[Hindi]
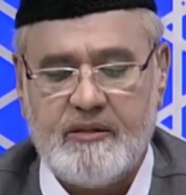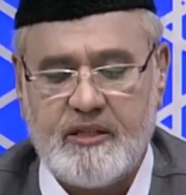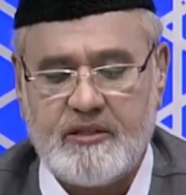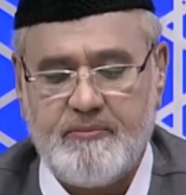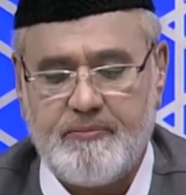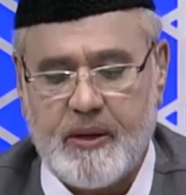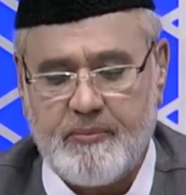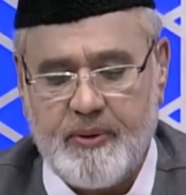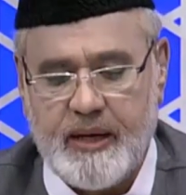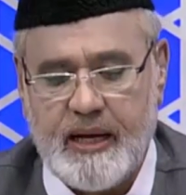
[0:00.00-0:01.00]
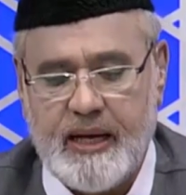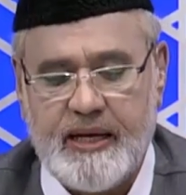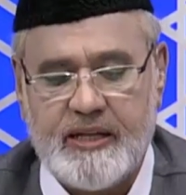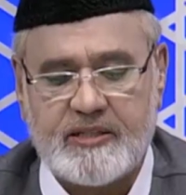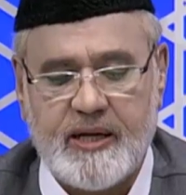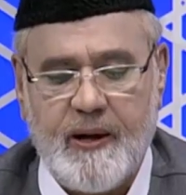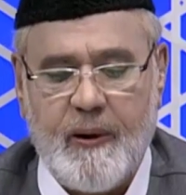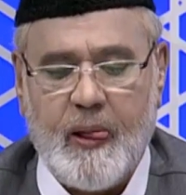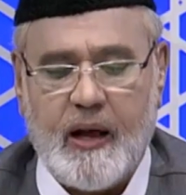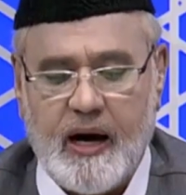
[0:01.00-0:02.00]
जिस्म पर फेर लेने से
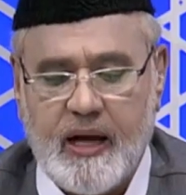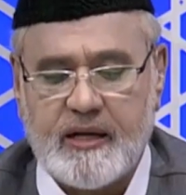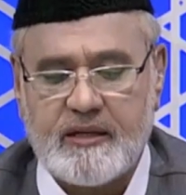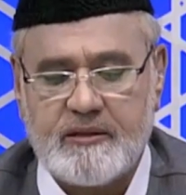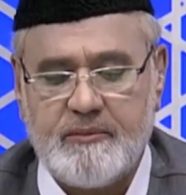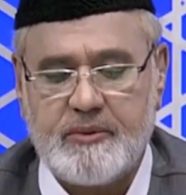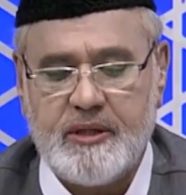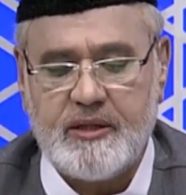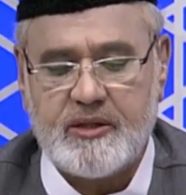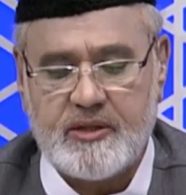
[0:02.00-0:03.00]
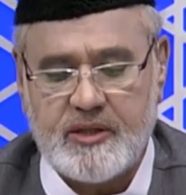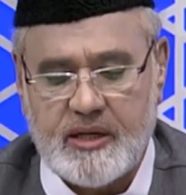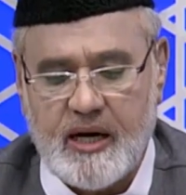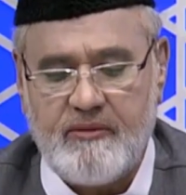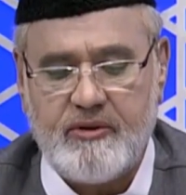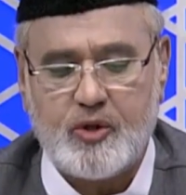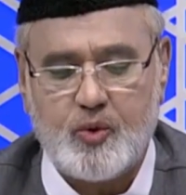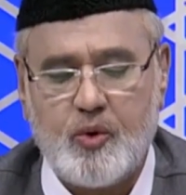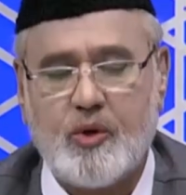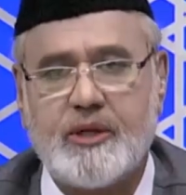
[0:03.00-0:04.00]
हर किस्म की थकावट
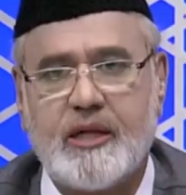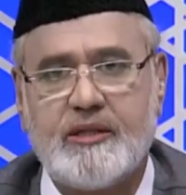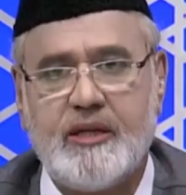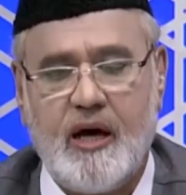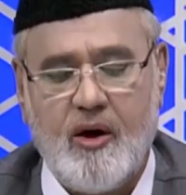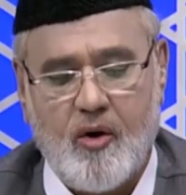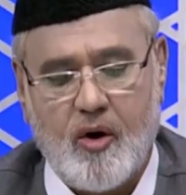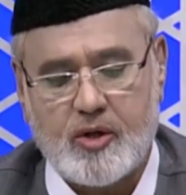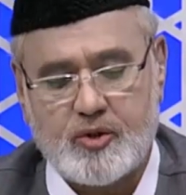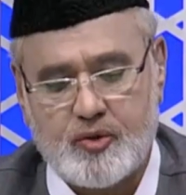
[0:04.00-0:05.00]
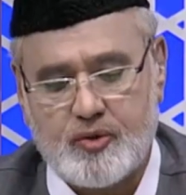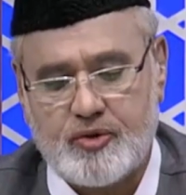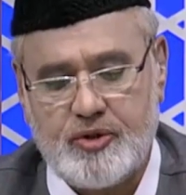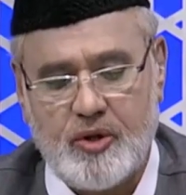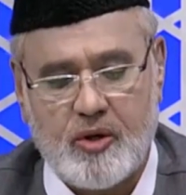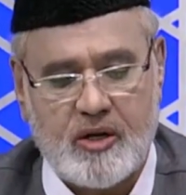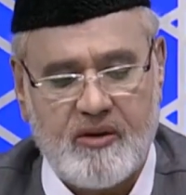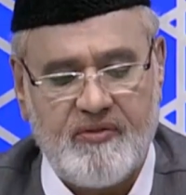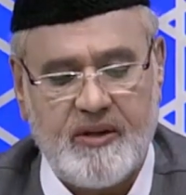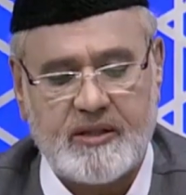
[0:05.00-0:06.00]
दूर हो जाती है और सुस्ती और
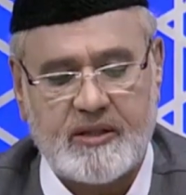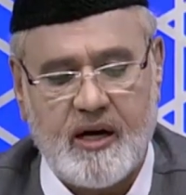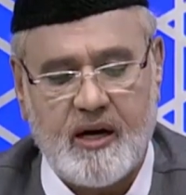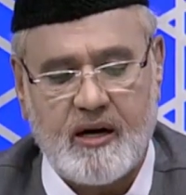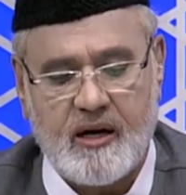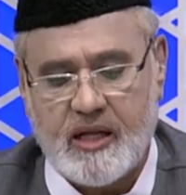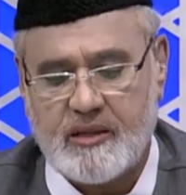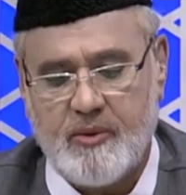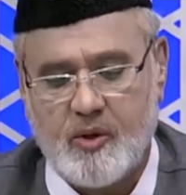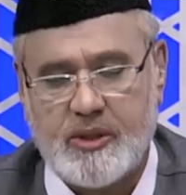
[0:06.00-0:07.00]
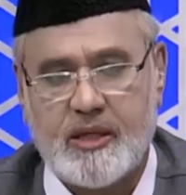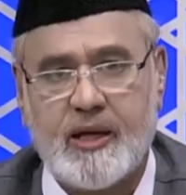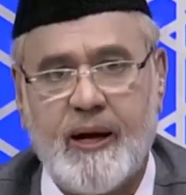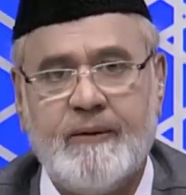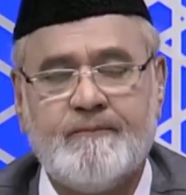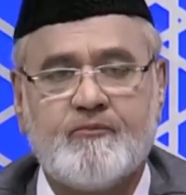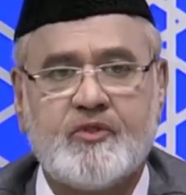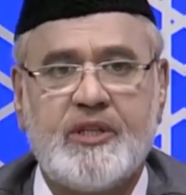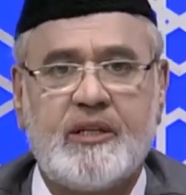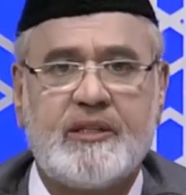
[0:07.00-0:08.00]
गफलत का ख़ात्मा हो जाता है
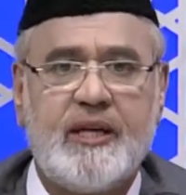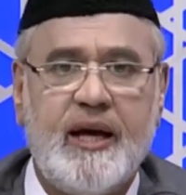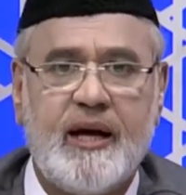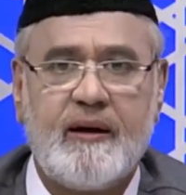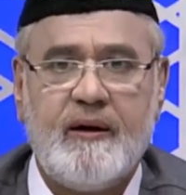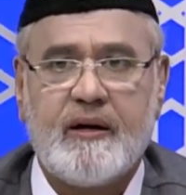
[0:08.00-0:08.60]
शर्त यह है